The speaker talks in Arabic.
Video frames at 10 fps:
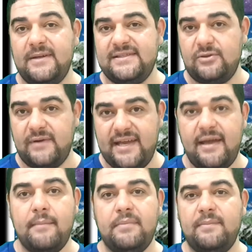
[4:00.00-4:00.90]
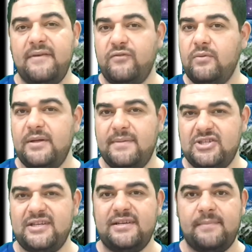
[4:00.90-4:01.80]
الاستواء بالمفهوم
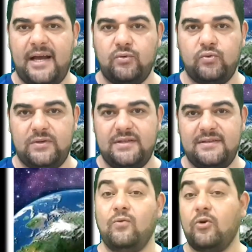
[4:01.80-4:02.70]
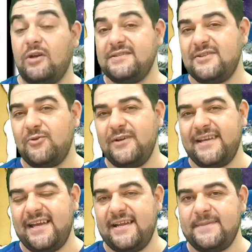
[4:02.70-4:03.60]
البشري المحدود وخلاصة كل
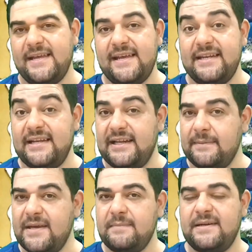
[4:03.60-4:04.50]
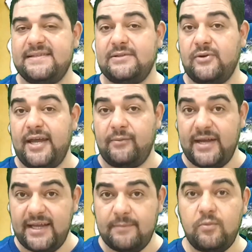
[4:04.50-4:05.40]
الكلام ده إن الإيمان بالاستواء
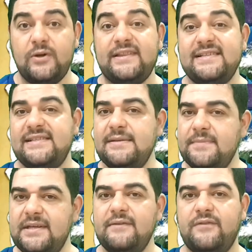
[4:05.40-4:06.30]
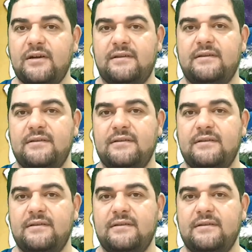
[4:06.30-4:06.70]
واجب والتسليم به فرض